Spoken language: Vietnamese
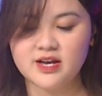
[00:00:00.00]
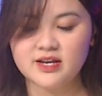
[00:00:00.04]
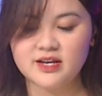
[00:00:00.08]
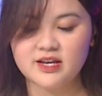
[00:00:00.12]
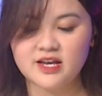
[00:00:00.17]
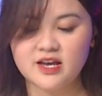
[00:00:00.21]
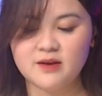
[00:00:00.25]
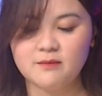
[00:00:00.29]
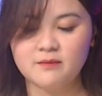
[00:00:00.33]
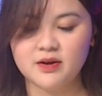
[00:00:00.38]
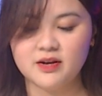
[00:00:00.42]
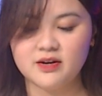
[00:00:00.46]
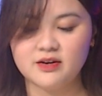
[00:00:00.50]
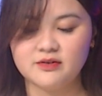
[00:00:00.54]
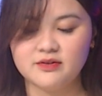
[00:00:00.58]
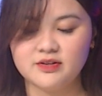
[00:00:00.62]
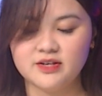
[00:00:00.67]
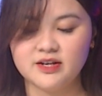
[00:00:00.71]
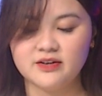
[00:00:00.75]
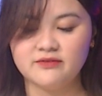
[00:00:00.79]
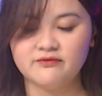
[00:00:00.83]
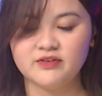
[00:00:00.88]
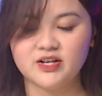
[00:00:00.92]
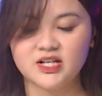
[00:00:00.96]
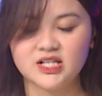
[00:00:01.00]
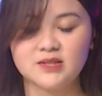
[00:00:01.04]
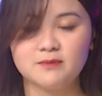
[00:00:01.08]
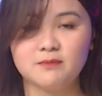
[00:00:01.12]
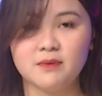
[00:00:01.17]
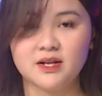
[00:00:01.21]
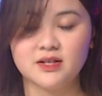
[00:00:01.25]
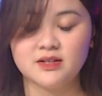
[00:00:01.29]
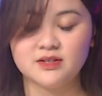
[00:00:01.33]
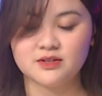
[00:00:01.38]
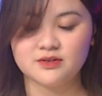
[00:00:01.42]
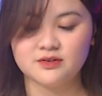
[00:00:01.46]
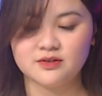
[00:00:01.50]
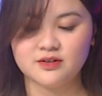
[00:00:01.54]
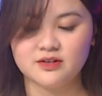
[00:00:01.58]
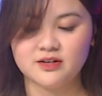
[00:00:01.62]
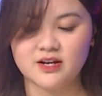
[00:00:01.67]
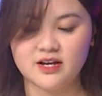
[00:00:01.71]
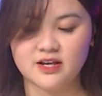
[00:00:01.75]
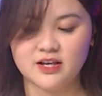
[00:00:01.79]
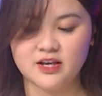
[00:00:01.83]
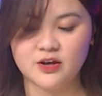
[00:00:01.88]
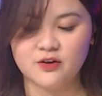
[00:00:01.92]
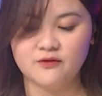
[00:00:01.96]
khi mà nữ diễn viên Spencer
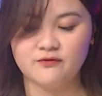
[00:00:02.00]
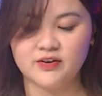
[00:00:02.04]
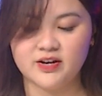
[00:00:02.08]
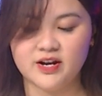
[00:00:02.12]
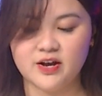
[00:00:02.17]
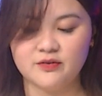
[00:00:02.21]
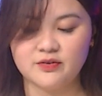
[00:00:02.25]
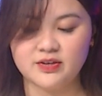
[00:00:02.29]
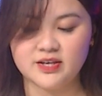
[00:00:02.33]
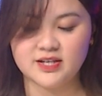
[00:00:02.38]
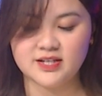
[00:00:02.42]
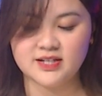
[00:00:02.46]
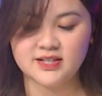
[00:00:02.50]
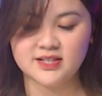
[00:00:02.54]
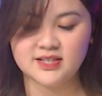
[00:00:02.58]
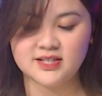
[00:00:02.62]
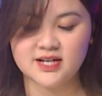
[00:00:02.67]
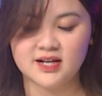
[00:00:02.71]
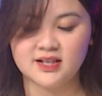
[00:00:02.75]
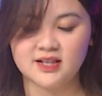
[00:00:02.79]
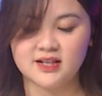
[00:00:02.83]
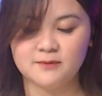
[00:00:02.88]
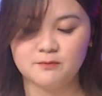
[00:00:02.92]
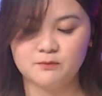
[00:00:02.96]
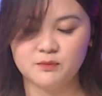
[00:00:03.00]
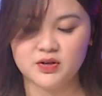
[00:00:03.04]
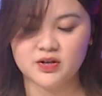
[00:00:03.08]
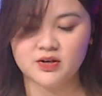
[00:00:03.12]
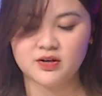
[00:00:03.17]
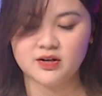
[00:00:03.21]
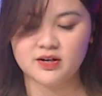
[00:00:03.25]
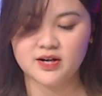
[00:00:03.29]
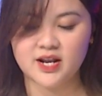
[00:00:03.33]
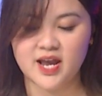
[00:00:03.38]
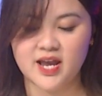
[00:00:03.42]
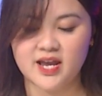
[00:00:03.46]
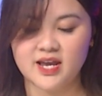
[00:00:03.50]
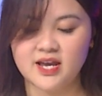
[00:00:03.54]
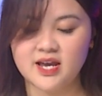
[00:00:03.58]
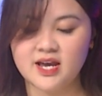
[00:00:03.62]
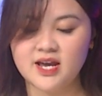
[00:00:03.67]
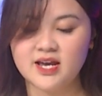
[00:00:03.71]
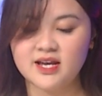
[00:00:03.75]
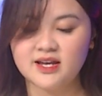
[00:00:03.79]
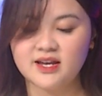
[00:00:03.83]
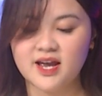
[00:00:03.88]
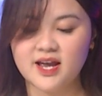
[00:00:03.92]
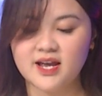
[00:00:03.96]
đã yêu vị đạo diễn Dylan Meyer này
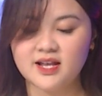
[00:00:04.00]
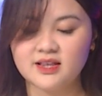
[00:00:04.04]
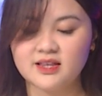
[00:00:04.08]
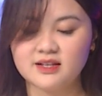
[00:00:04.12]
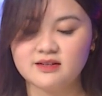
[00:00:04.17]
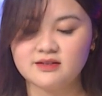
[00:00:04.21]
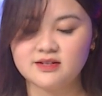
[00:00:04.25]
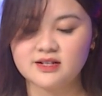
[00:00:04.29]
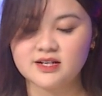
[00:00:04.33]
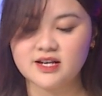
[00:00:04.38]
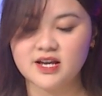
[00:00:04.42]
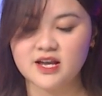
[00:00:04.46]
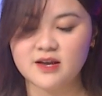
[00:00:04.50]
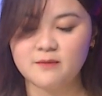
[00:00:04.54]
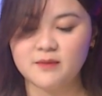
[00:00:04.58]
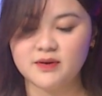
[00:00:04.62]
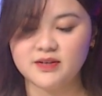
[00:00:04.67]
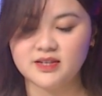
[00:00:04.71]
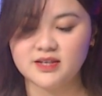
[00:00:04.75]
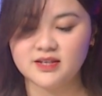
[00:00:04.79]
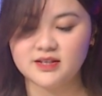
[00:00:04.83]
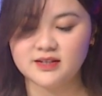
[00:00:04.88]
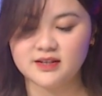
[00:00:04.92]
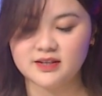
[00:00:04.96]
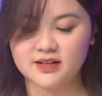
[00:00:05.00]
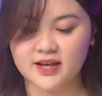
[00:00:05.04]
ngay từ khi mà nhìn